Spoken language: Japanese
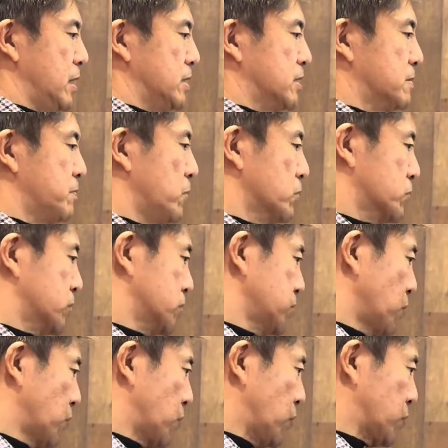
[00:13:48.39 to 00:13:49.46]
スポーツ
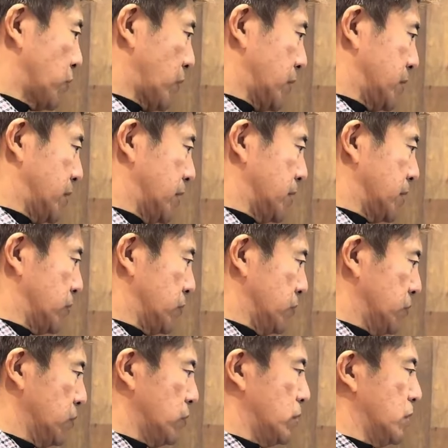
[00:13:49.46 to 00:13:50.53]
走行とかとなってくる
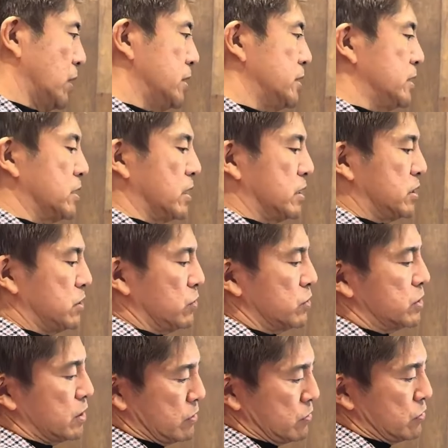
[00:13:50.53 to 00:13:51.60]
とエンジンが始動
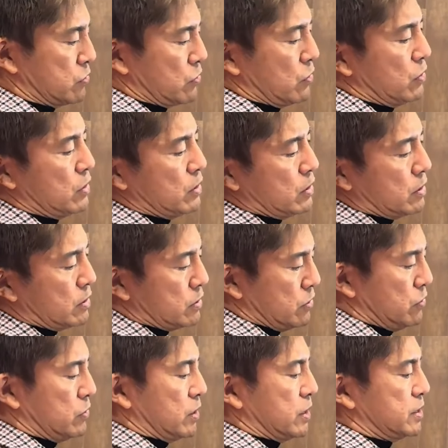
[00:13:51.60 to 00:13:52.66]
してくるという
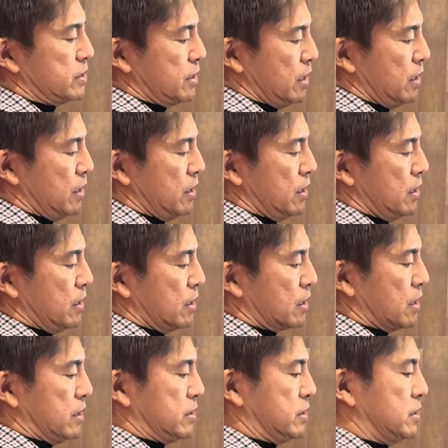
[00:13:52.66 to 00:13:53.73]
ようなですね
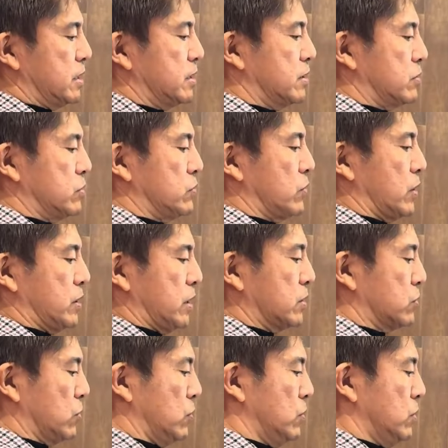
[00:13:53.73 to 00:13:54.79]
感じになってくるのかな
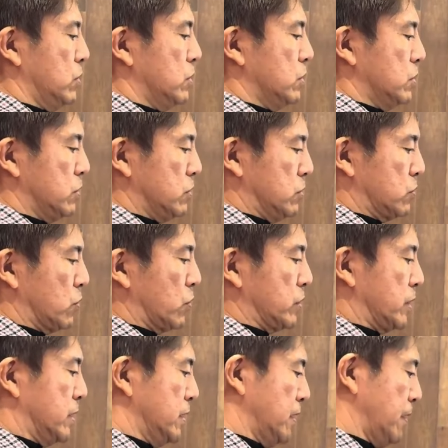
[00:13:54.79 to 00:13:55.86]
というとこ
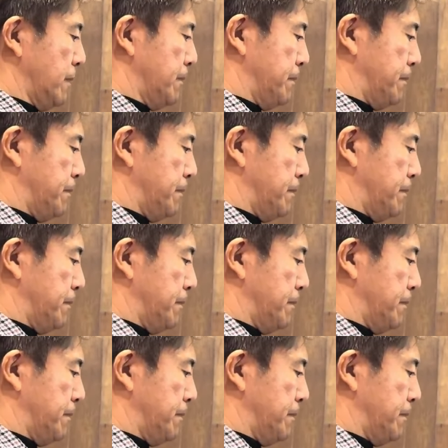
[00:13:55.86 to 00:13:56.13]
ですね。